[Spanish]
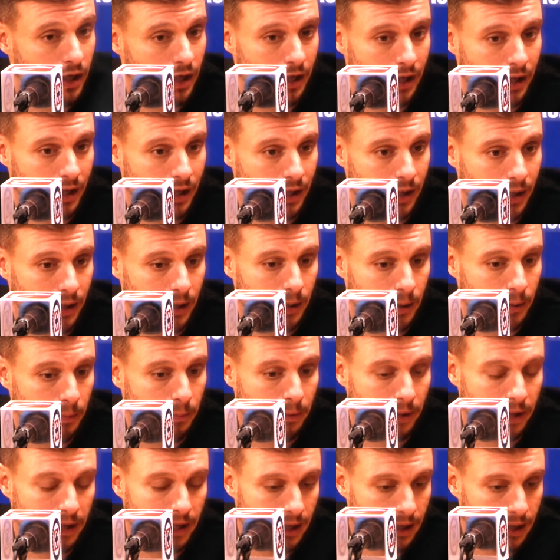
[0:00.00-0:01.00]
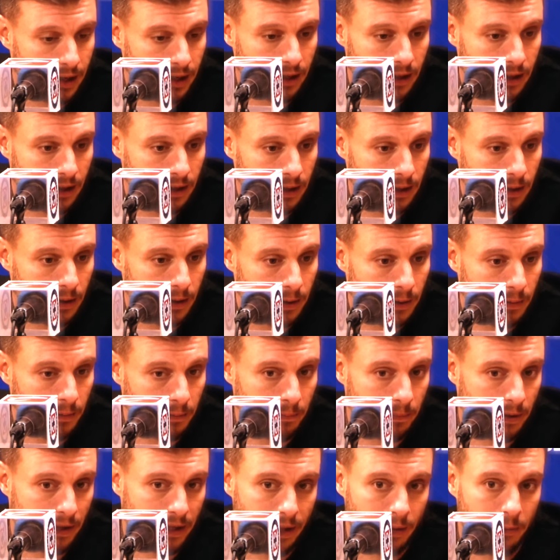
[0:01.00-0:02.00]
eh, para,
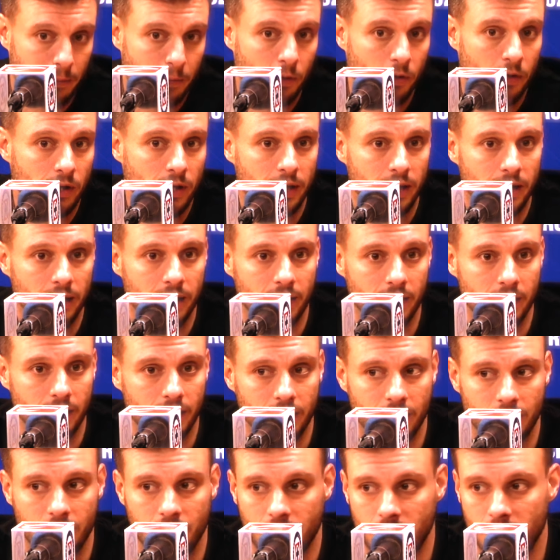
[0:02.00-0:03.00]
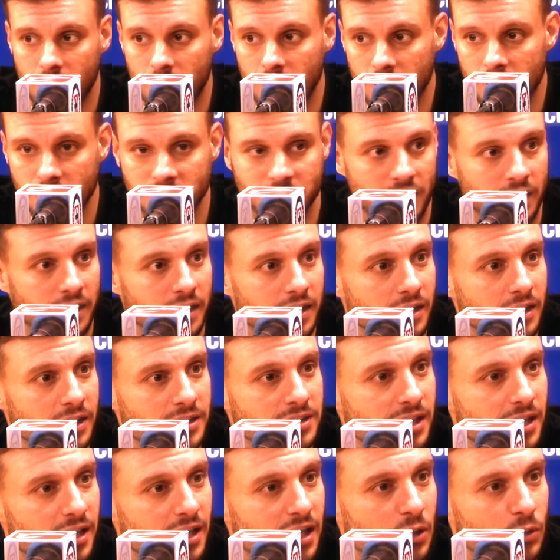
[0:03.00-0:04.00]
para poder seguir de
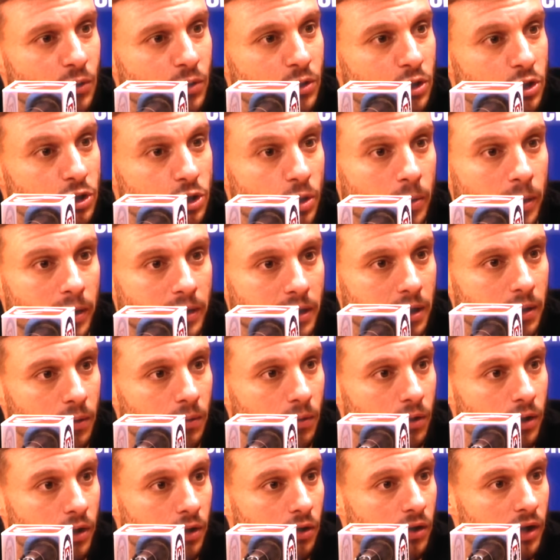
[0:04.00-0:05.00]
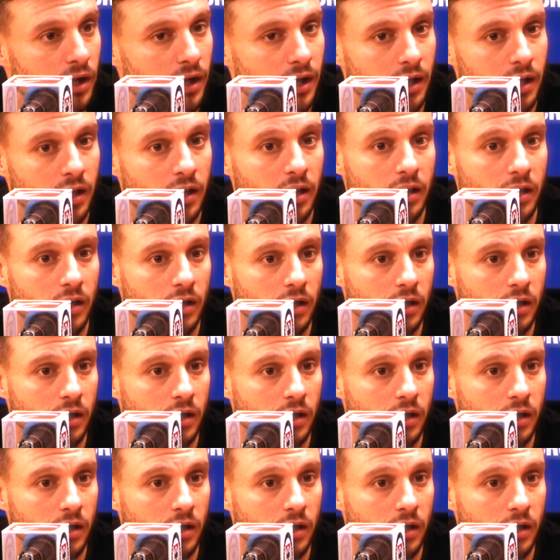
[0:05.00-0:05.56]
cerca nuestros objetivos. Creo que